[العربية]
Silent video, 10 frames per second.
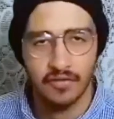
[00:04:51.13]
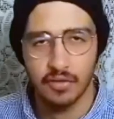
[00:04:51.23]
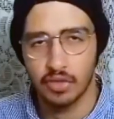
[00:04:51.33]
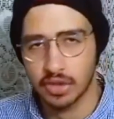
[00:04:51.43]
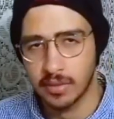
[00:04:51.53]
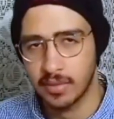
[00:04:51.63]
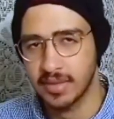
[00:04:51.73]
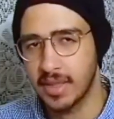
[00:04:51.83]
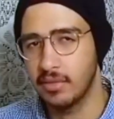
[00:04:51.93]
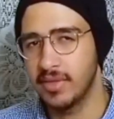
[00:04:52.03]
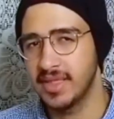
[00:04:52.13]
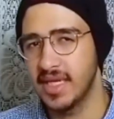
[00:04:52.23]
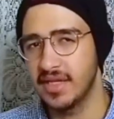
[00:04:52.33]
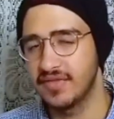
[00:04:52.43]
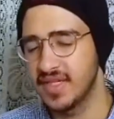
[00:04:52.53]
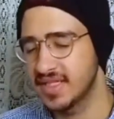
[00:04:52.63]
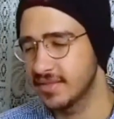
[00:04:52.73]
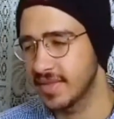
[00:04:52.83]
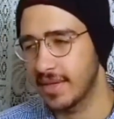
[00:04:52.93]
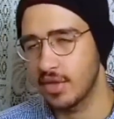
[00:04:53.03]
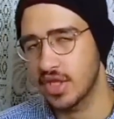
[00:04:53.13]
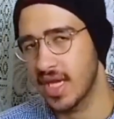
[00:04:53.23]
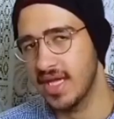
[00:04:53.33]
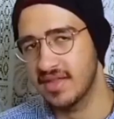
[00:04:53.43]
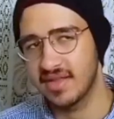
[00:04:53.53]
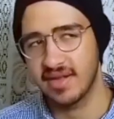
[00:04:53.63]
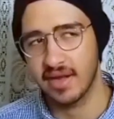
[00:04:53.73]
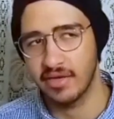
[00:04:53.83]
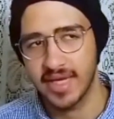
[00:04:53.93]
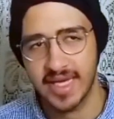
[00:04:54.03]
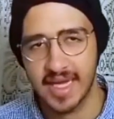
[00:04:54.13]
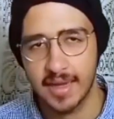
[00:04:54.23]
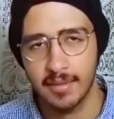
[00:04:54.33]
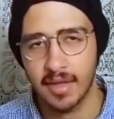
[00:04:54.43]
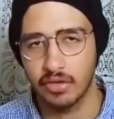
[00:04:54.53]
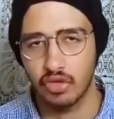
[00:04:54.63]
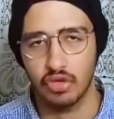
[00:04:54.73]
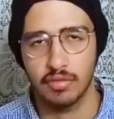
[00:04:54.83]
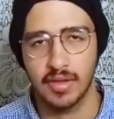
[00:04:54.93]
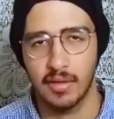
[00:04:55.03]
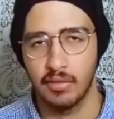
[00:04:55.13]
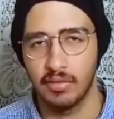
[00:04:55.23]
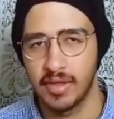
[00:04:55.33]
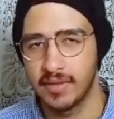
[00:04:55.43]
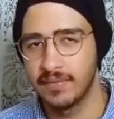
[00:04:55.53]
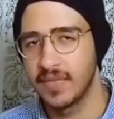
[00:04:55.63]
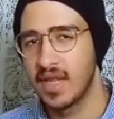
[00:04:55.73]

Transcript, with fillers: في المؤتمر بتاع الموبايل ده انفينكس ما جابتش اي سيره او اي كلام عن الصوت بتاع الموبايل